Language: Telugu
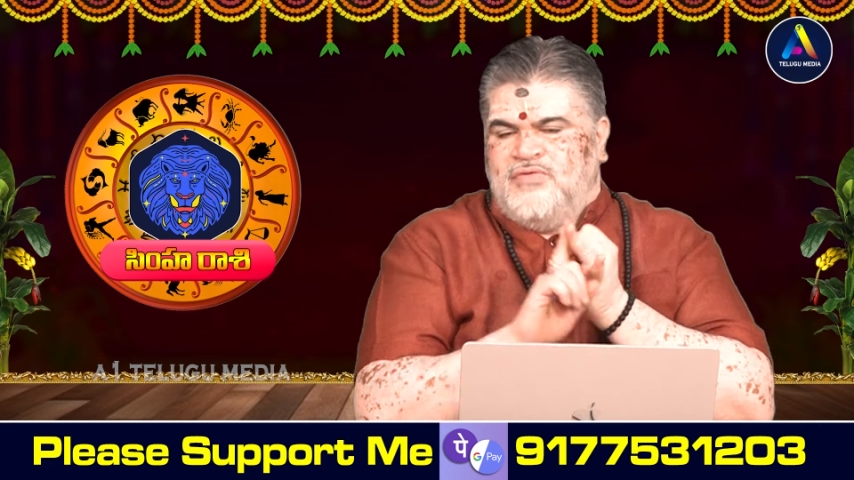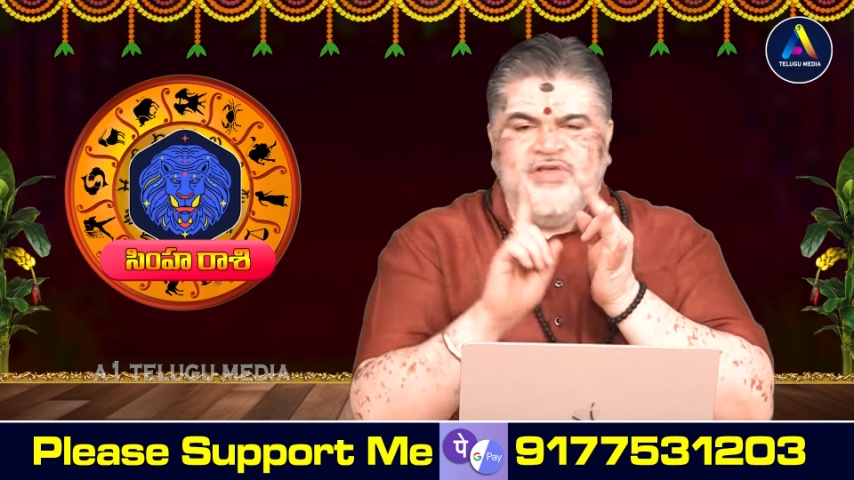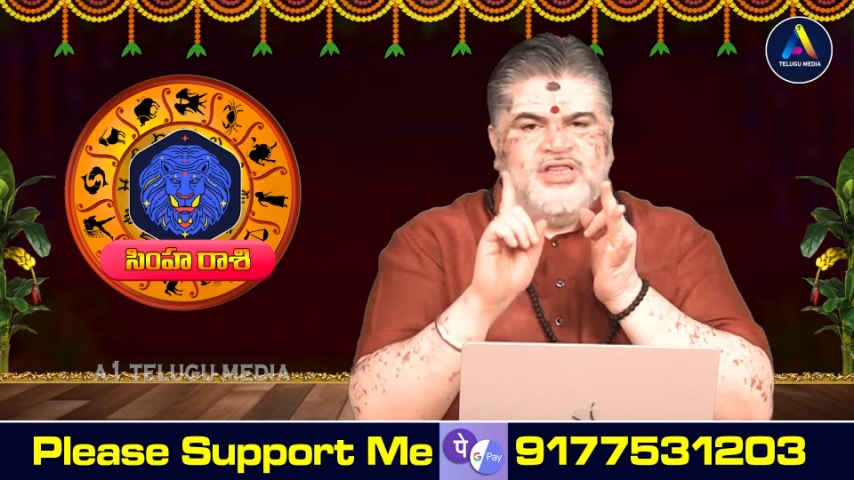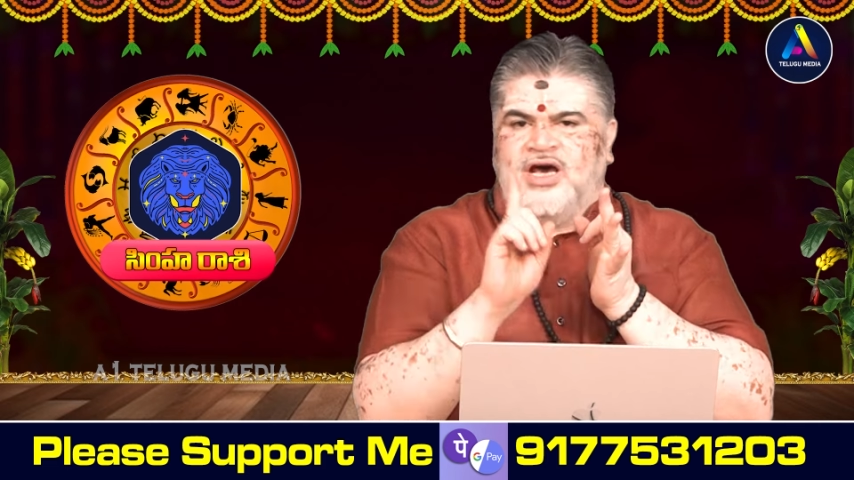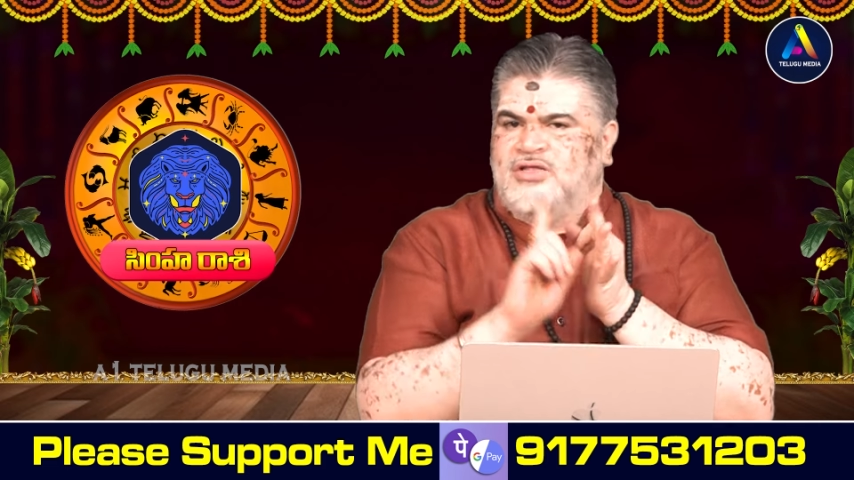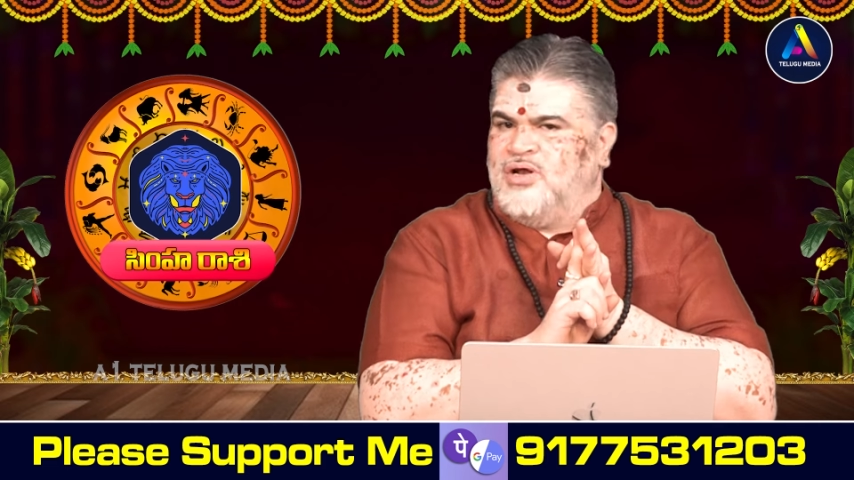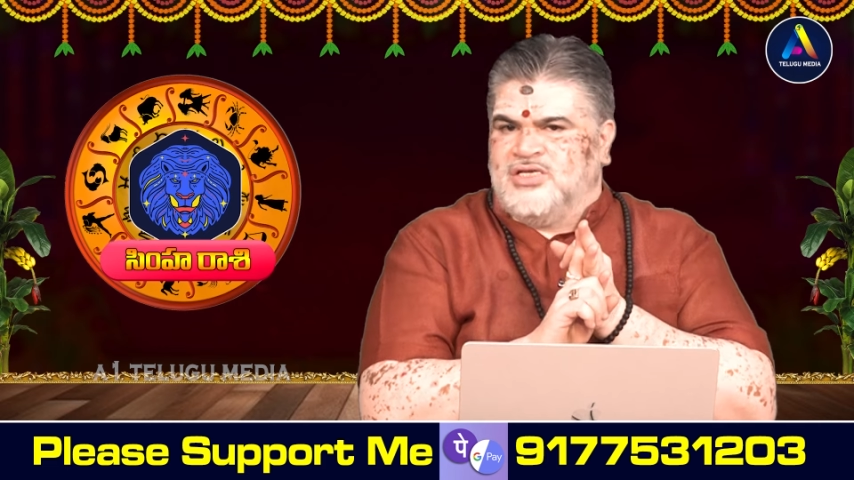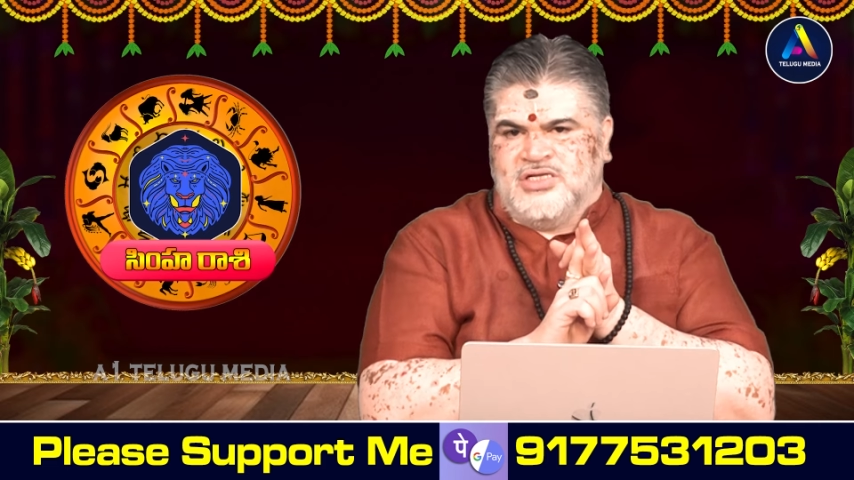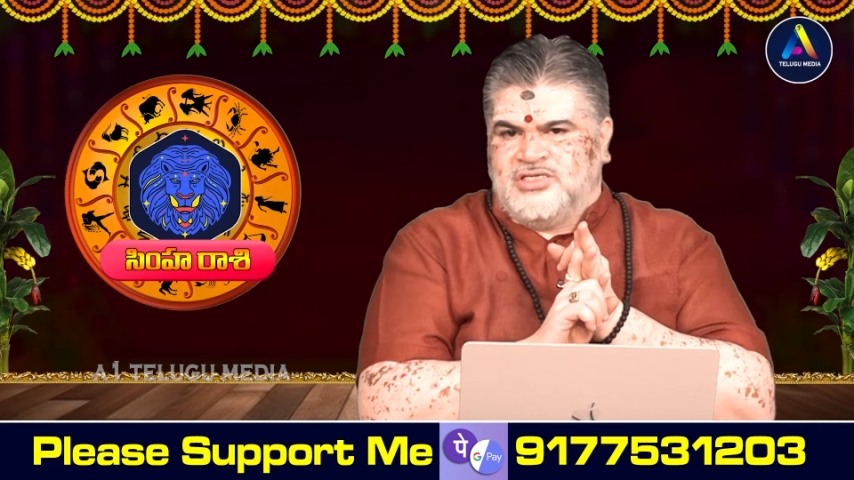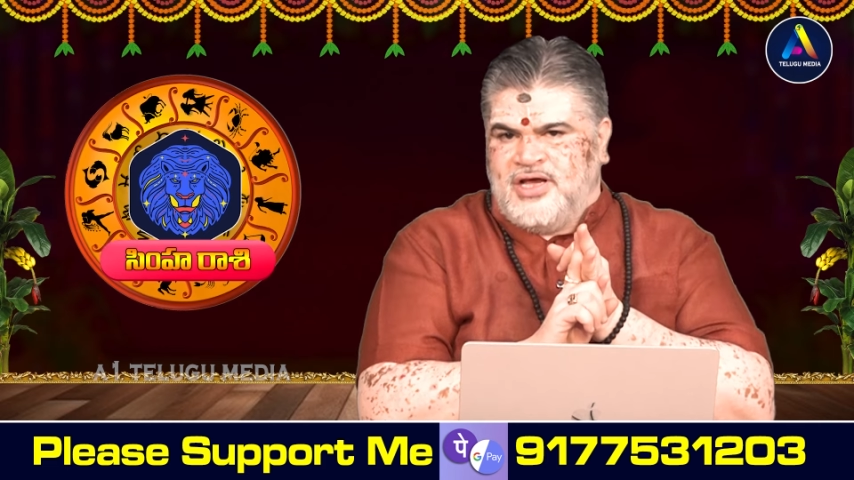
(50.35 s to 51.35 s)
విద్యార్థులు
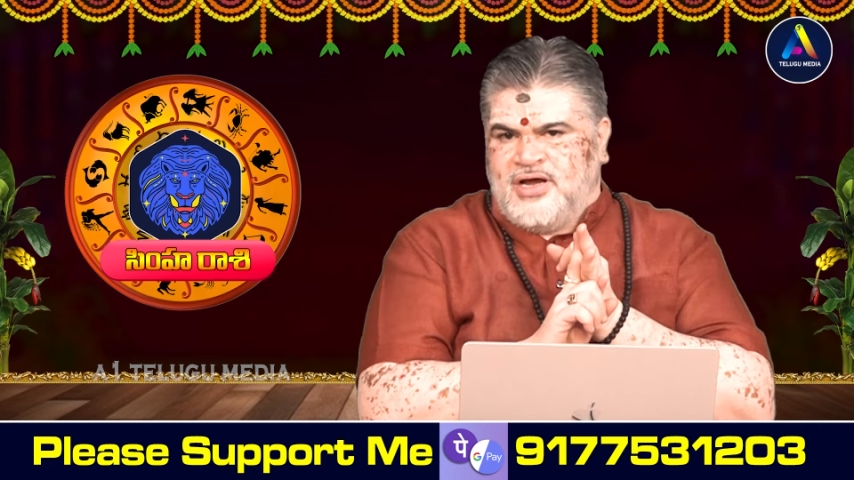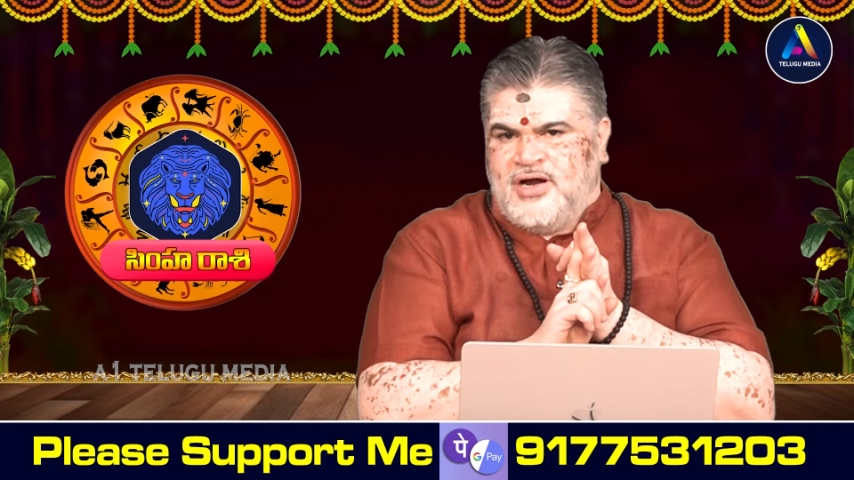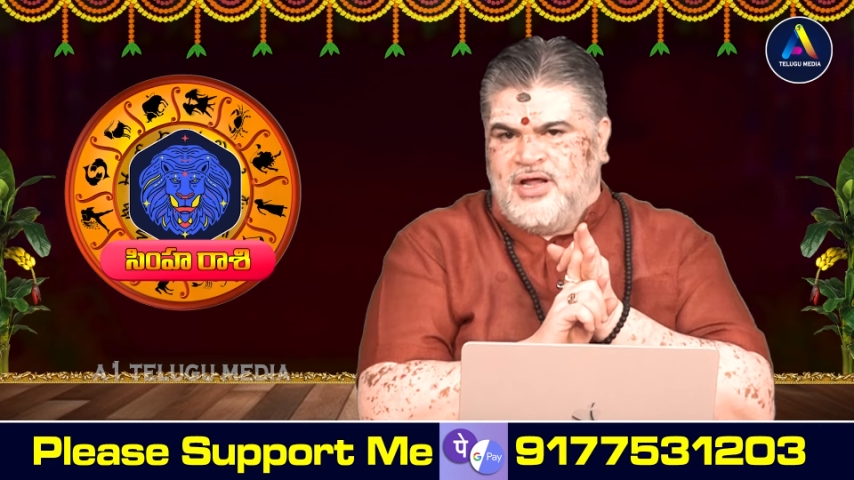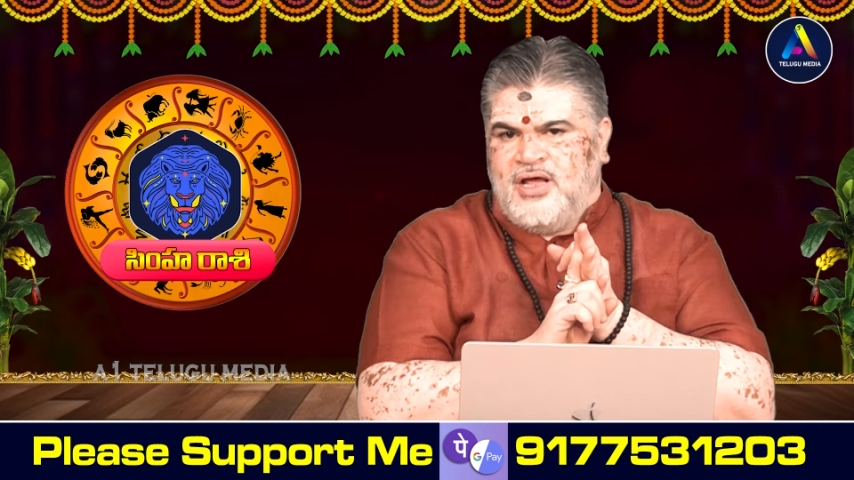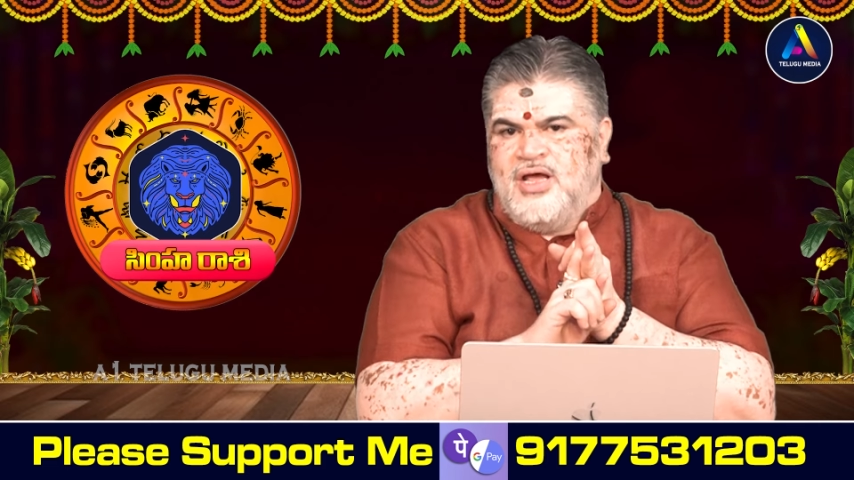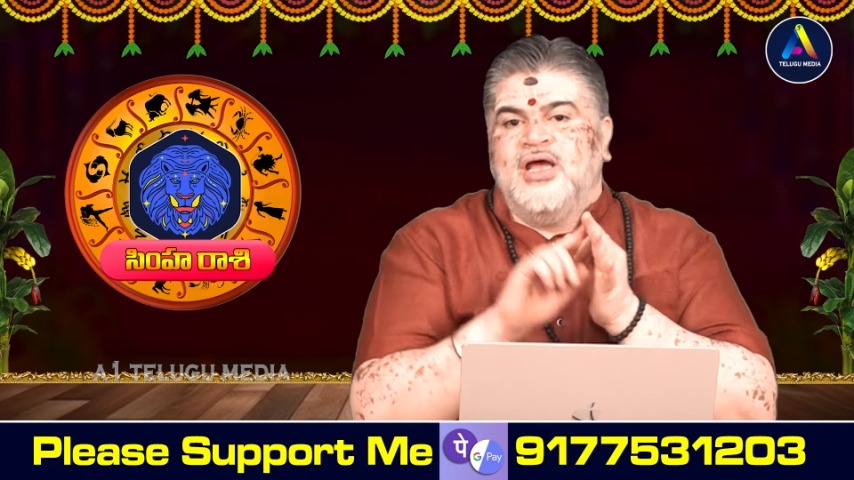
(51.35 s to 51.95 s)
అసలు చేయకండి